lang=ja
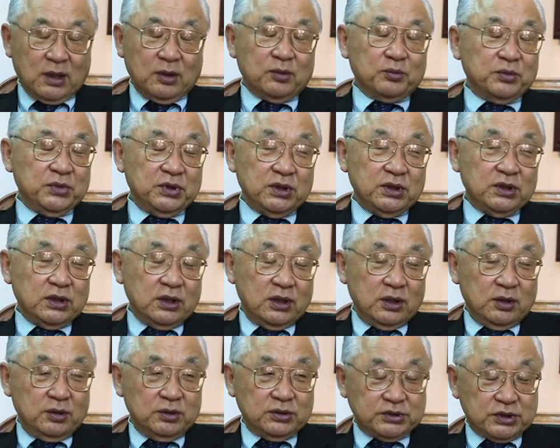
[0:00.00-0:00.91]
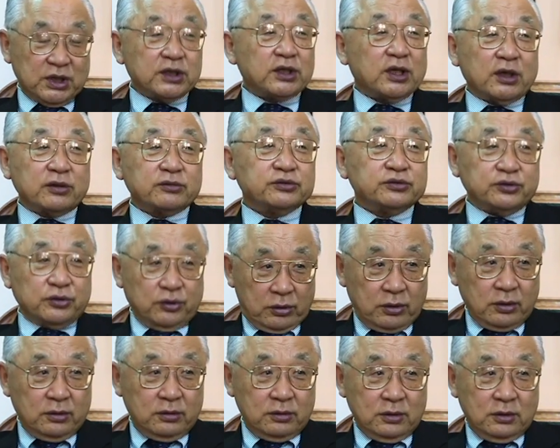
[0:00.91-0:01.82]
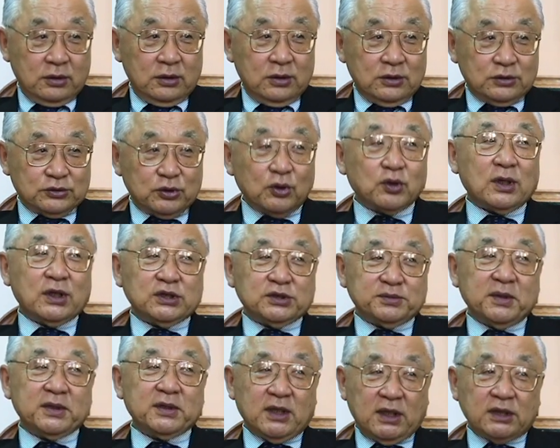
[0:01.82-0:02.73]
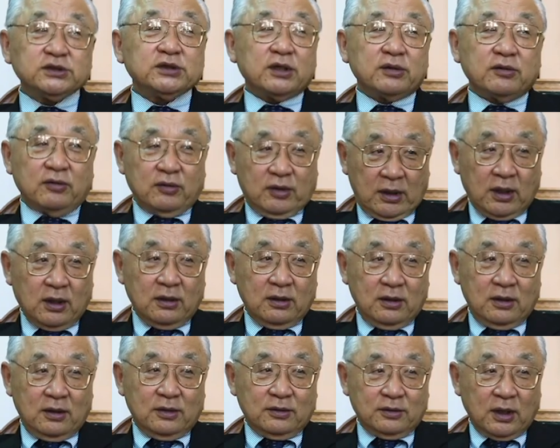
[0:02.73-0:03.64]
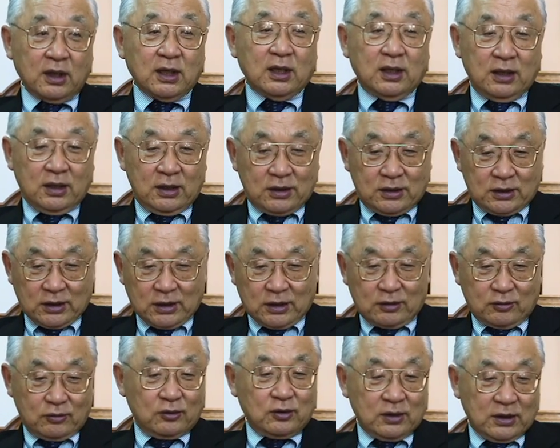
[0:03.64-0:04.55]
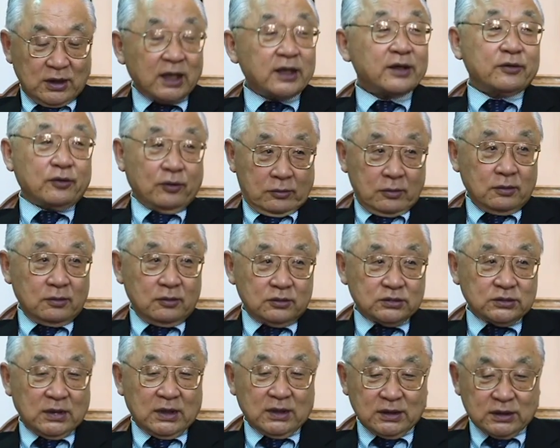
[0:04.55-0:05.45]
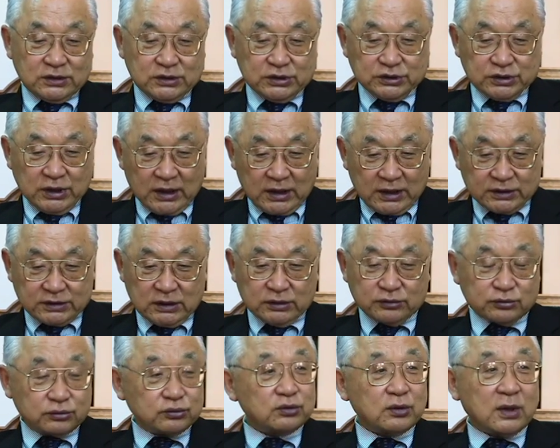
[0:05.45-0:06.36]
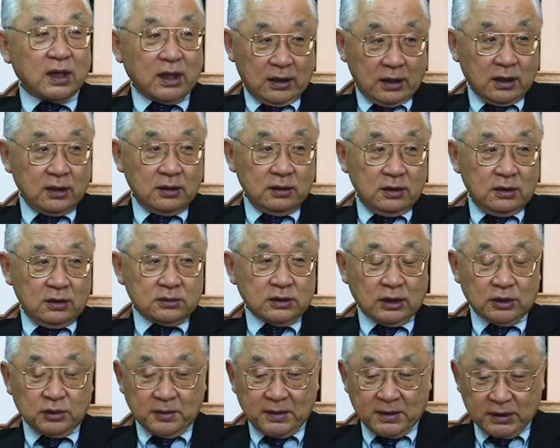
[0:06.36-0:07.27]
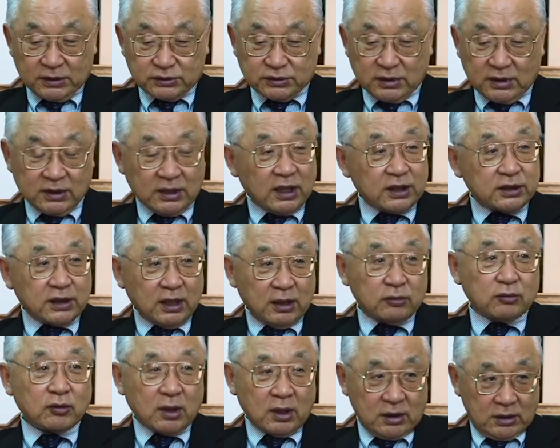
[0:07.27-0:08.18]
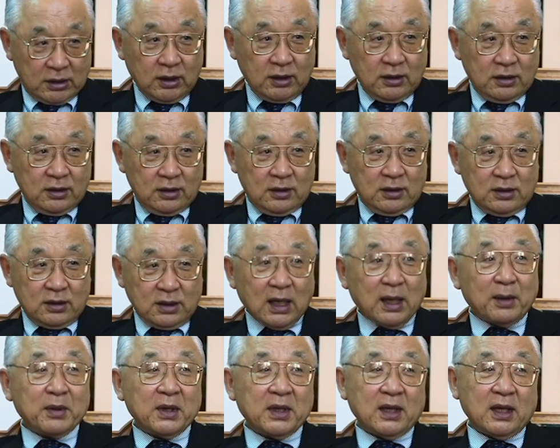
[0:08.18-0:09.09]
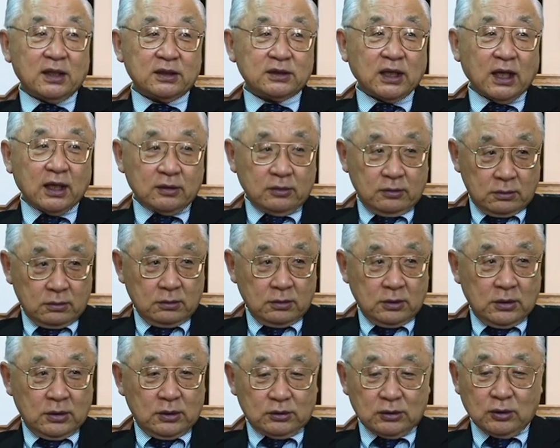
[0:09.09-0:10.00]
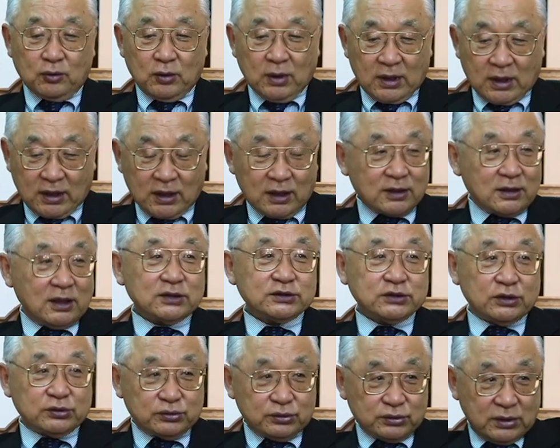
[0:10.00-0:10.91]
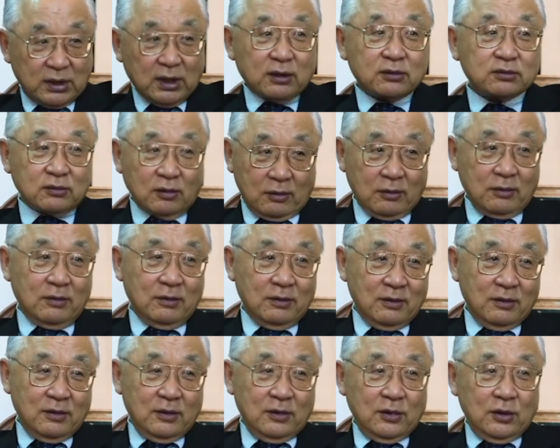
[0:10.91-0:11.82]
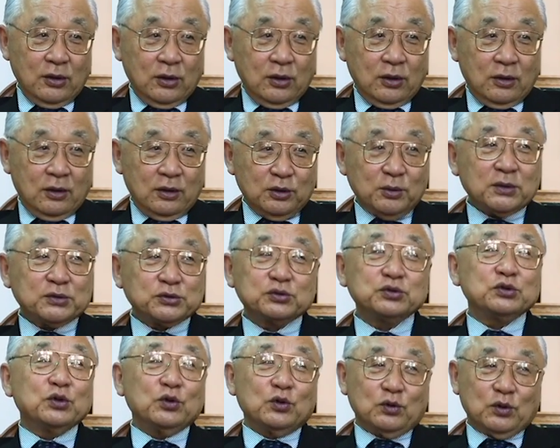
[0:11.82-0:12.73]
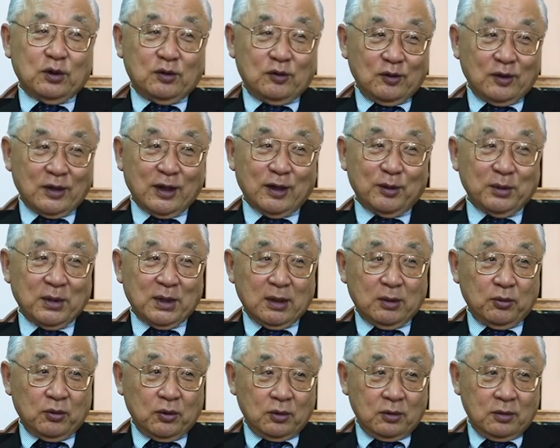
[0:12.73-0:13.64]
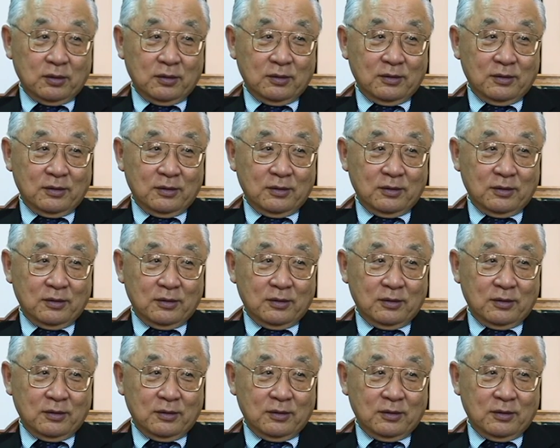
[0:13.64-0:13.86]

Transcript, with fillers: 身につけていくいうのそれが一番大事ですよねだからあのやれと小さい会社作るから例えばレストランやりたいからねラーメンやりたいと、うん、俺が金出して作ってやると今作るように出てるラーメン屋も